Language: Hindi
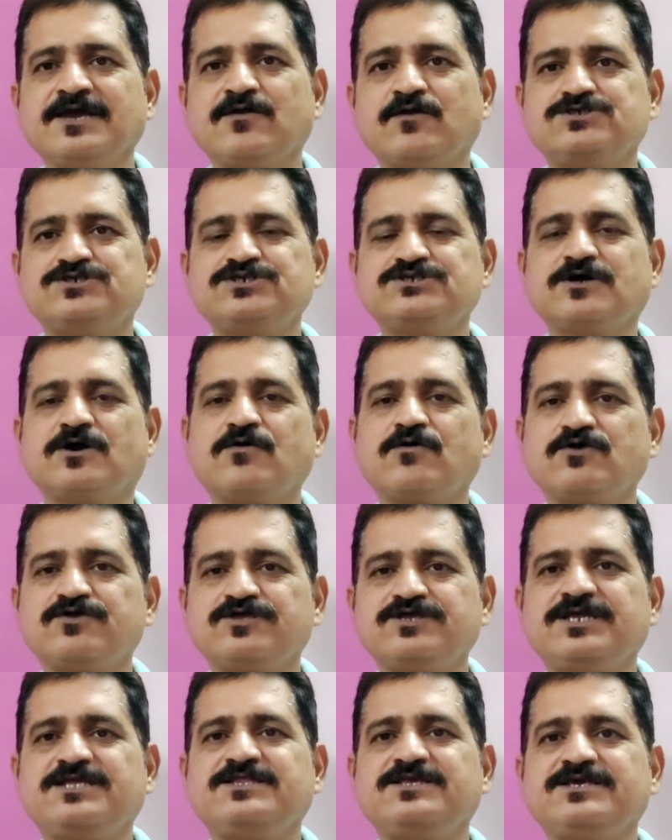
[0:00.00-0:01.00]
कोशिकाओं को
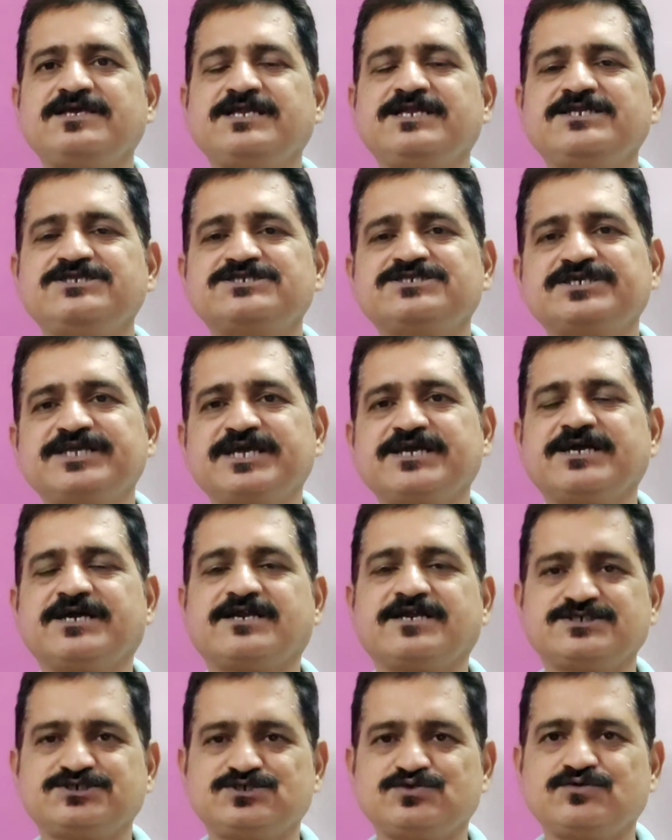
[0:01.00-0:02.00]
धीरे धीरे निष्क्रिय
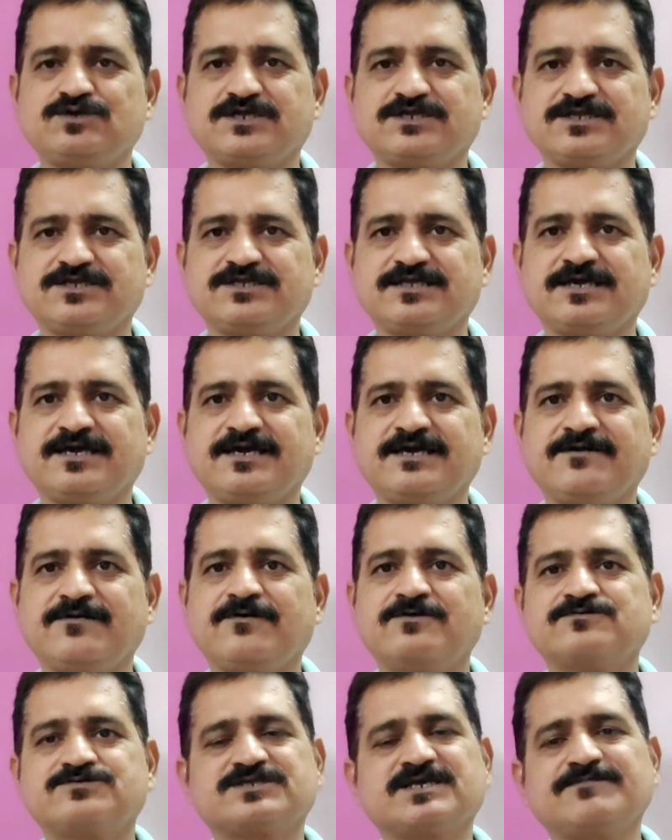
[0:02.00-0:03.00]
करना शुरू कर देता है
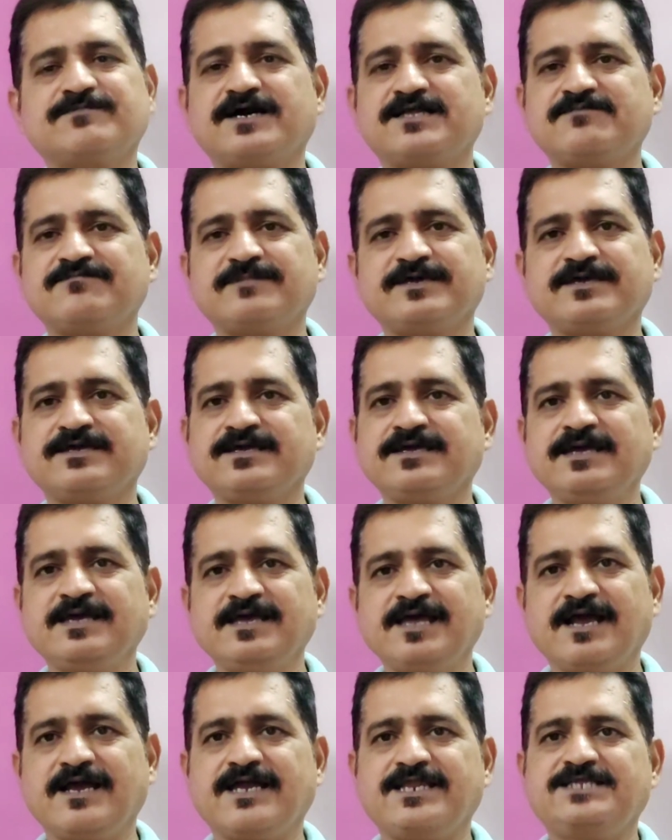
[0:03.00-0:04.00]
और उसके बाद में
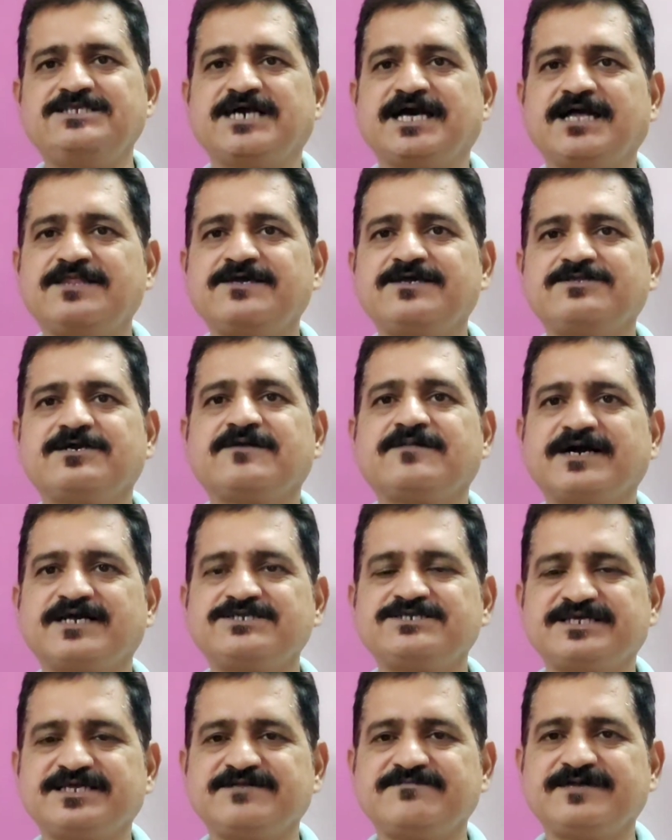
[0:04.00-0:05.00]
अगर ये ज़्यादा देर तक
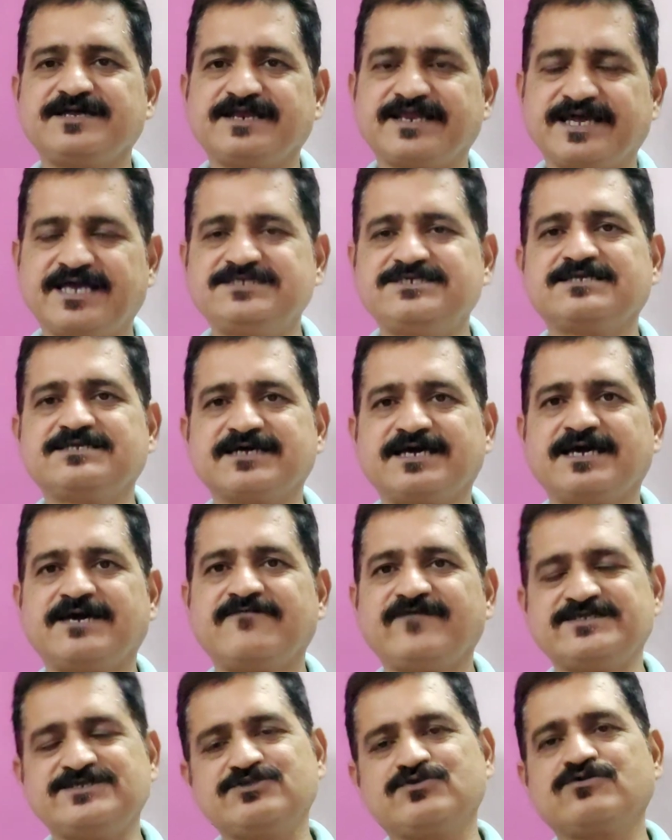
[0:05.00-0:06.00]
हमारे शरीर में रह जाता
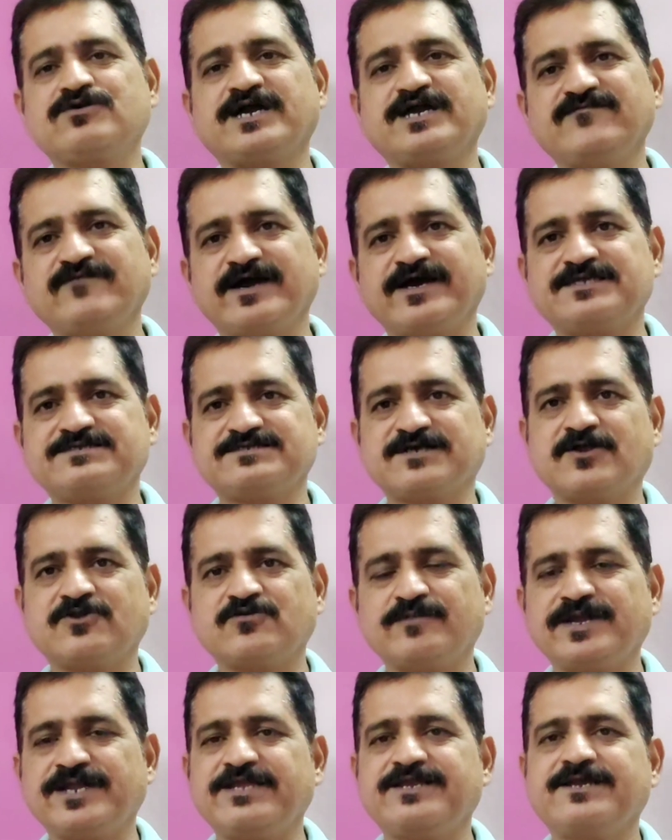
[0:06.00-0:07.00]
है वैसे तो कई वायरस
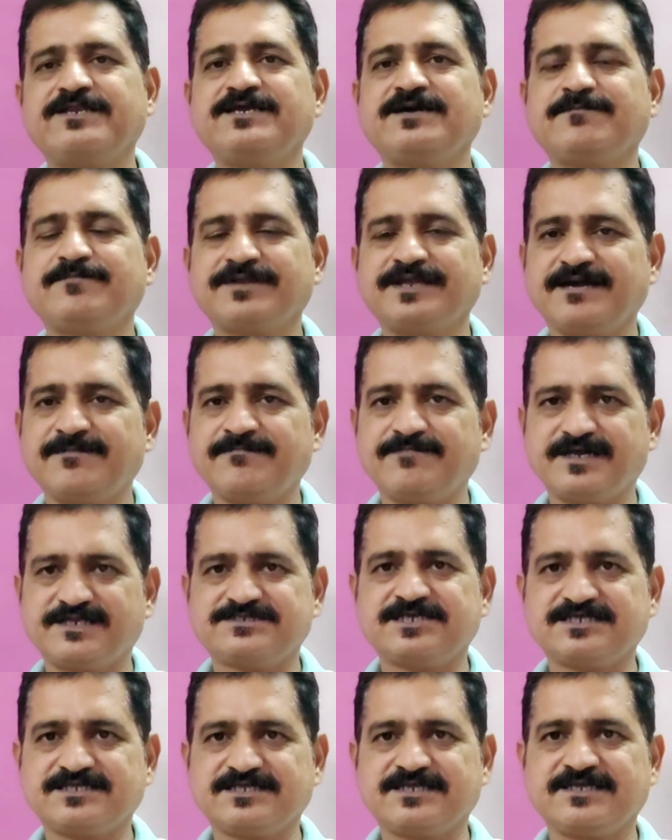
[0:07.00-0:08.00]
ऑटोमेटिकली अपने आप मर
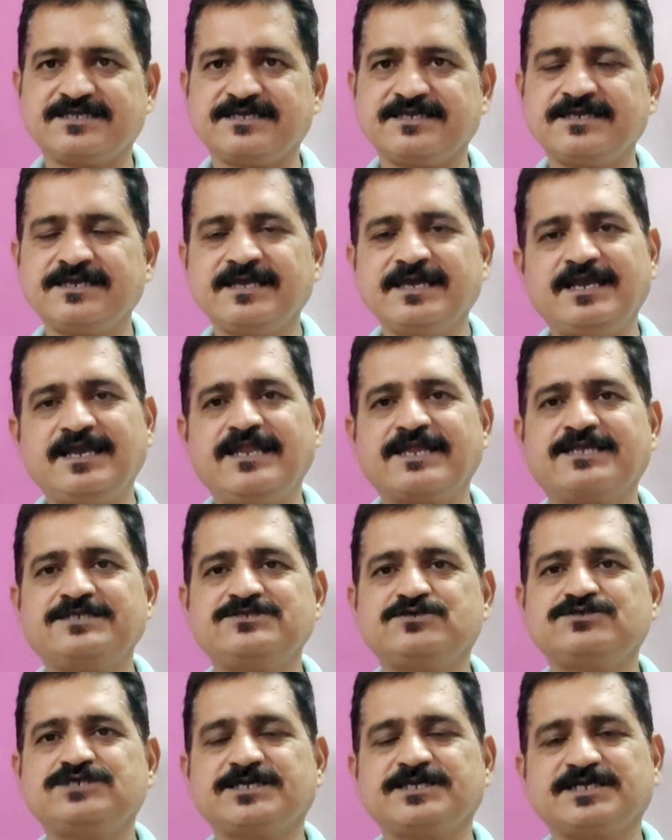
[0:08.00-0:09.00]
जाते हैं
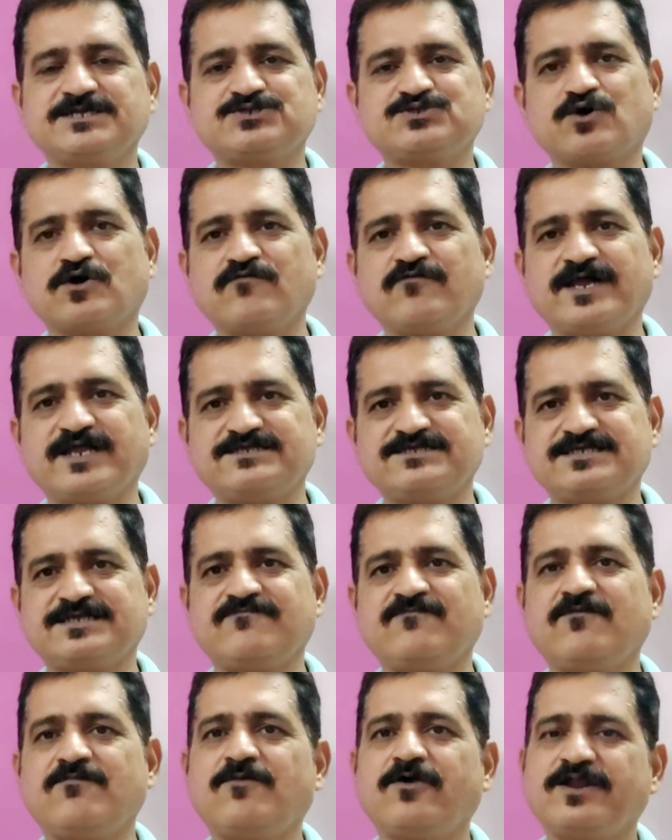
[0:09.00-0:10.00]
लेकिन जो ज़्यादा स्ट्रॉन्ग वायरस
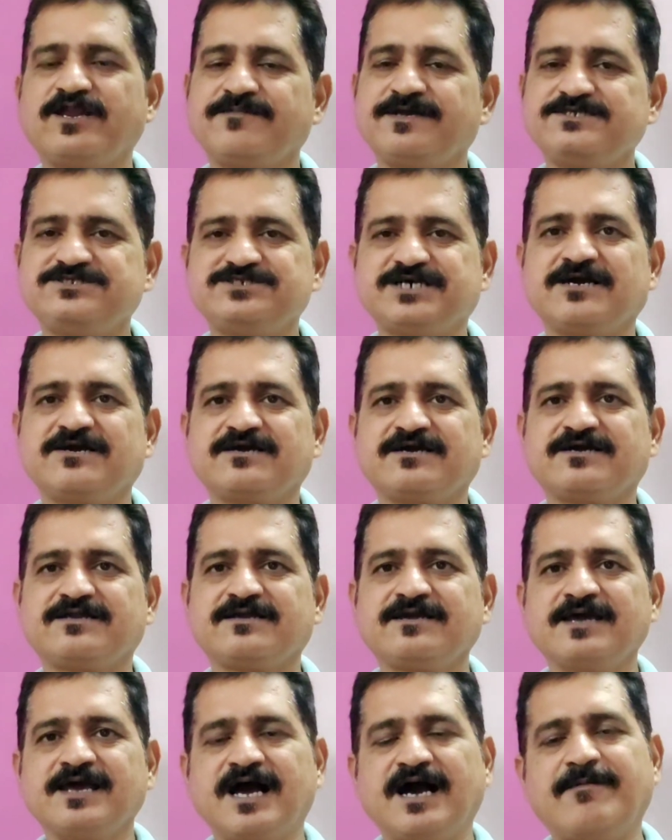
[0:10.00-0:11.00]
हैं वो बॉडी में
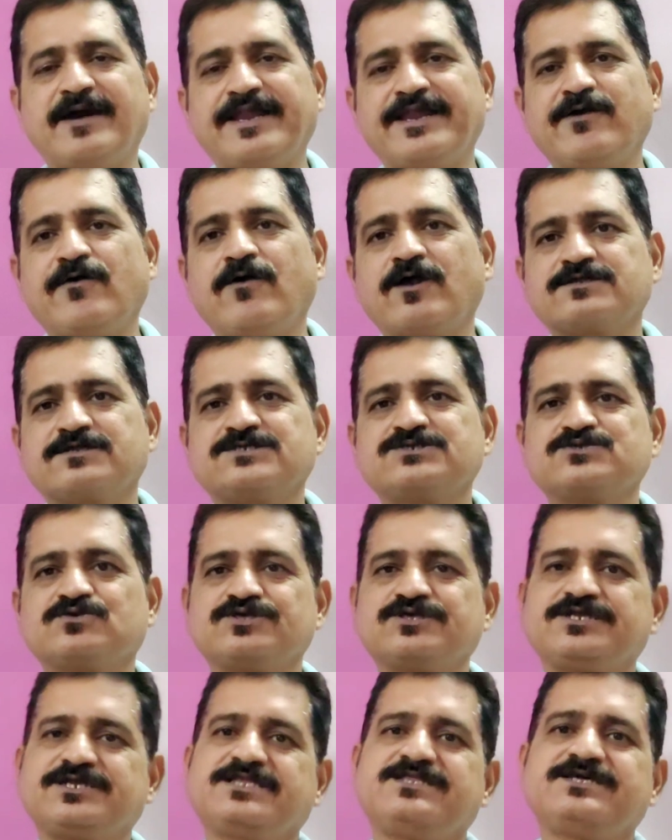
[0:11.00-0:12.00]
जाकर हमारे ऑर्गन्स
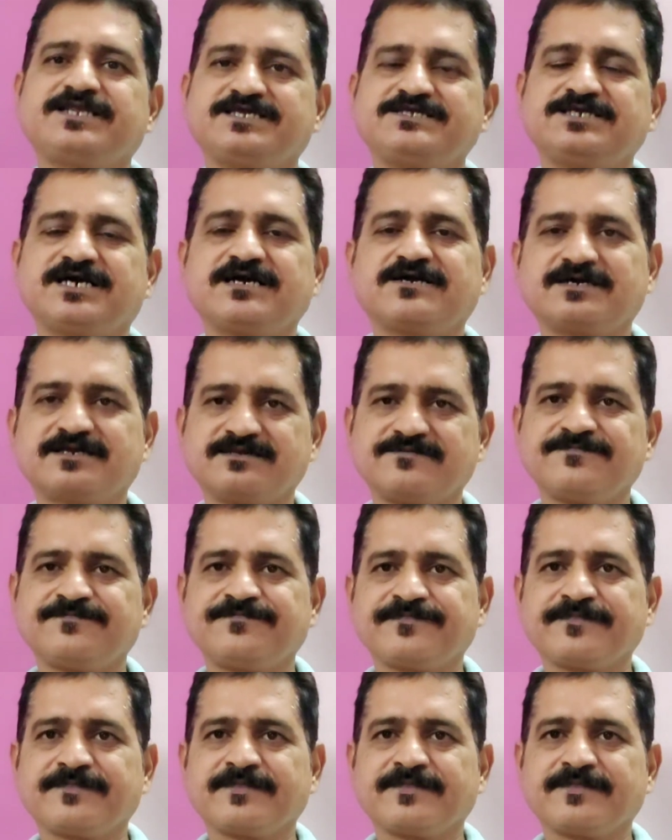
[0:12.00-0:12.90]
को धीरे धीरे जाकर